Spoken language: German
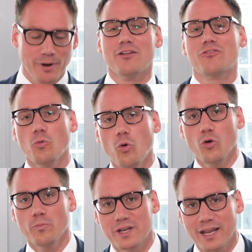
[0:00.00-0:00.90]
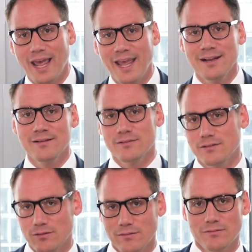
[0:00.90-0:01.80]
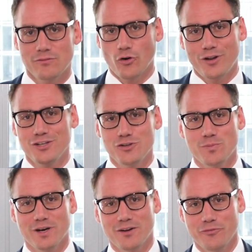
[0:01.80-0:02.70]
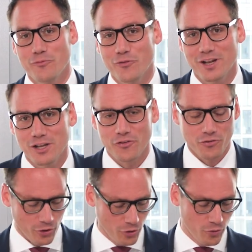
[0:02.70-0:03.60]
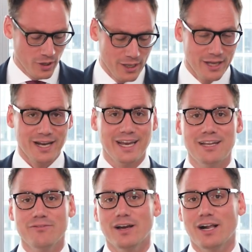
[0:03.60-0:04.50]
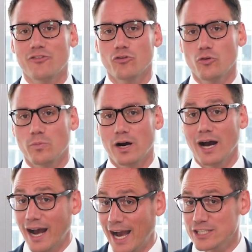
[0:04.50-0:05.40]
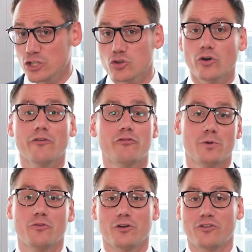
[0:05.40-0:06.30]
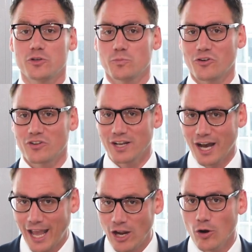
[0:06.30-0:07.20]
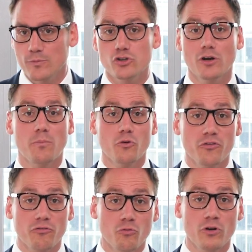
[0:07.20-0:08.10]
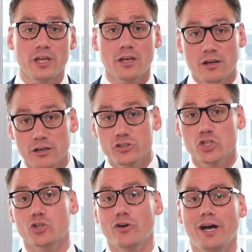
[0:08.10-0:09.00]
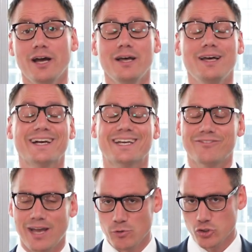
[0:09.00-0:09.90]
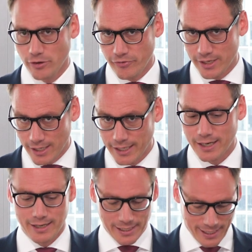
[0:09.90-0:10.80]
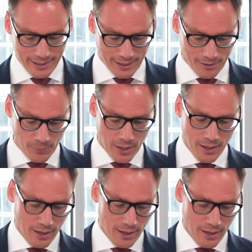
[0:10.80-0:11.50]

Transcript: Bei so hohen Beträgen, äh, deutlich über 500.000 Euro, reden wir also über Reichensteuer 45%, Prozent, Einkommensteuer plus Soli, Kirchensteuer Gewerbesteuer fällt hingegen keine an.